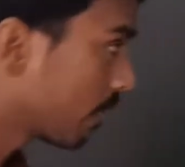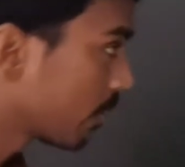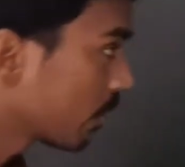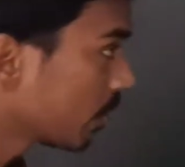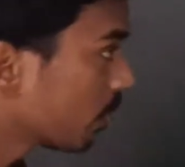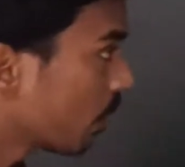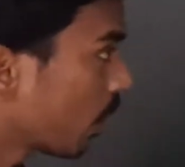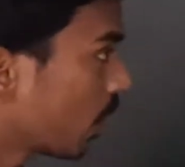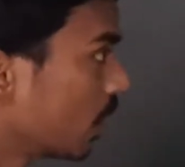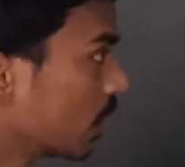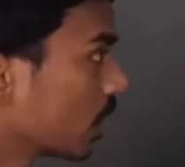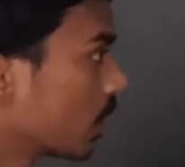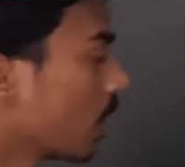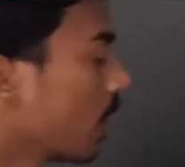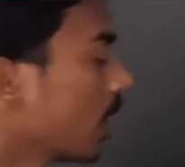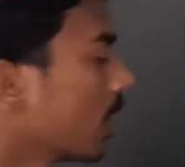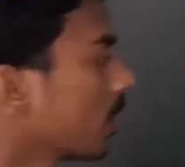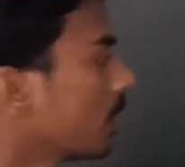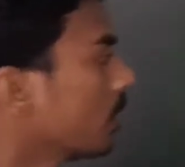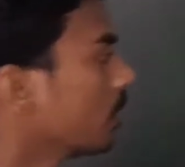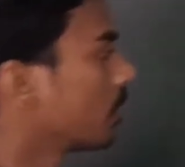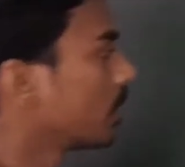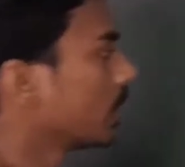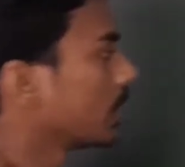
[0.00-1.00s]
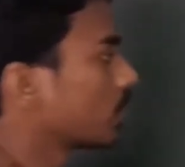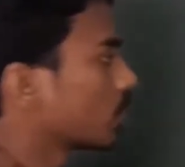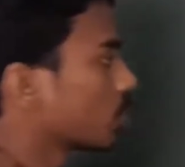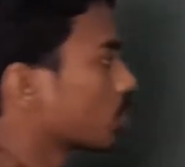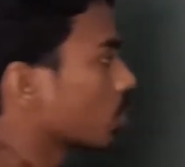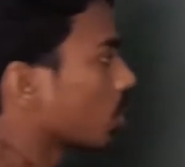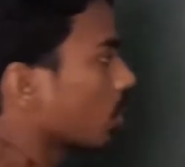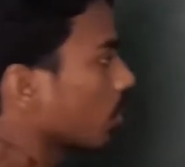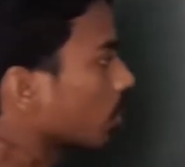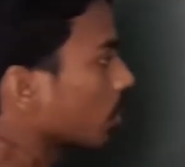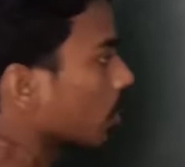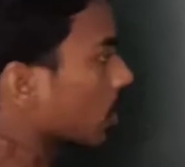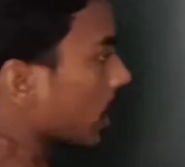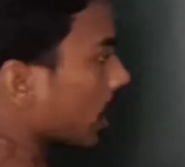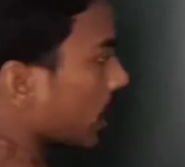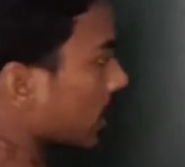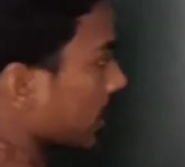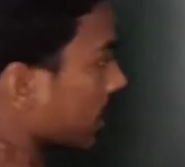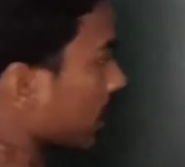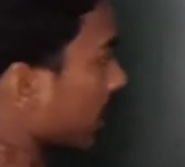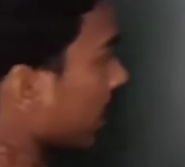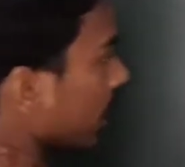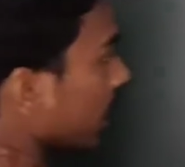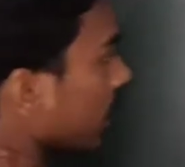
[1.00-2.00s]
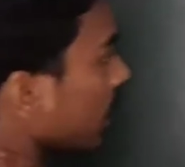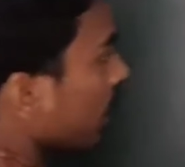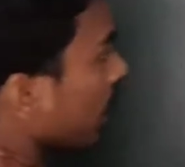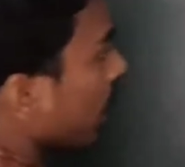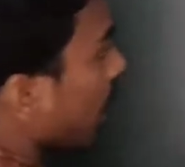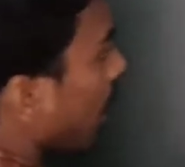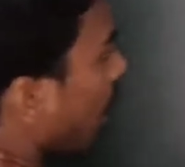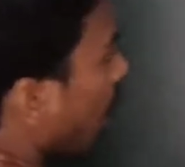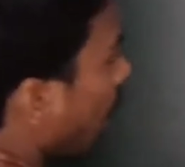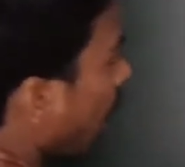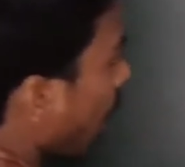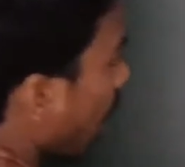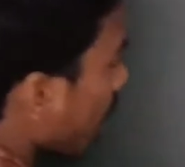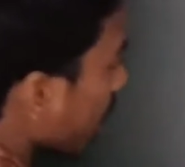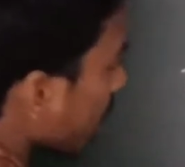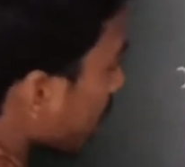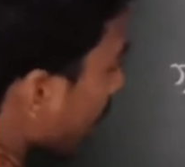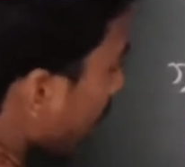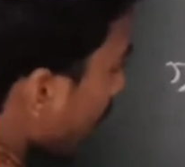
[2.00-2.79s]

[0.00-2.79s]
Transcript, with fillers: या फिर मॉलिकुलर वेट उसको हम लोग कहते हैं और